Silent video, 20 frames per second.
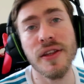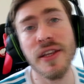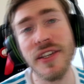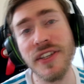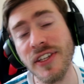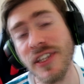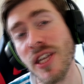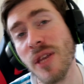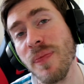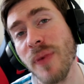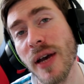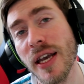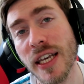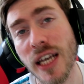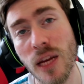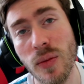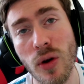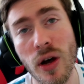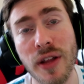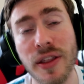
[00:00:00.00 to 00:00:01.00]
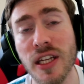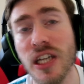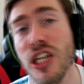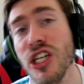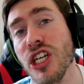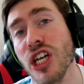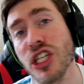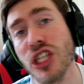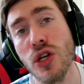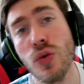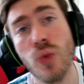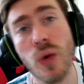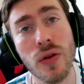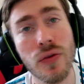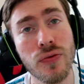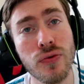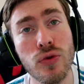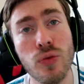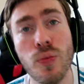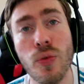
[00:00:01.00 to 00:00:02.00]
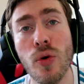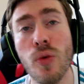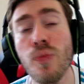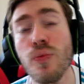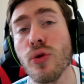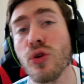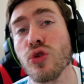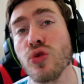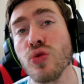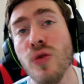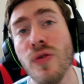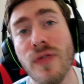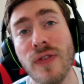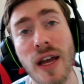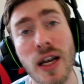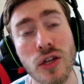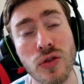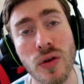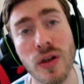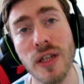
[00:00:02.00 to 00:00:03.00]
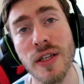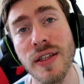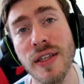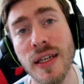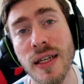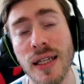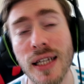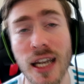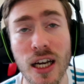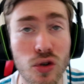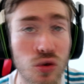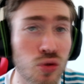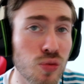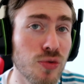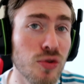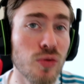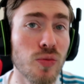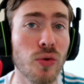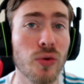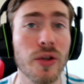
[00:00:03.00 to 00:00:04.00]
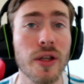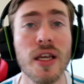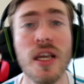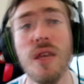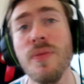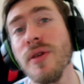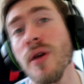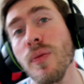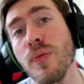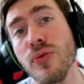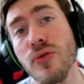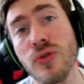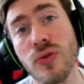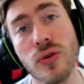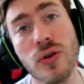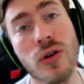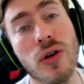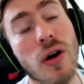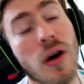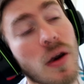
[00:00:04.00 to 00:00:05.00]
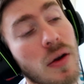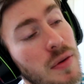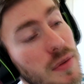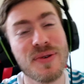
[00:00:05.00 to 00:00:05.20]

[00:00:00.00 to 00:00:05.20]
N'hésitez pas également à télécharger OneFootball pour suivre l'actualité de la Coupe du Monde et bien plus encore.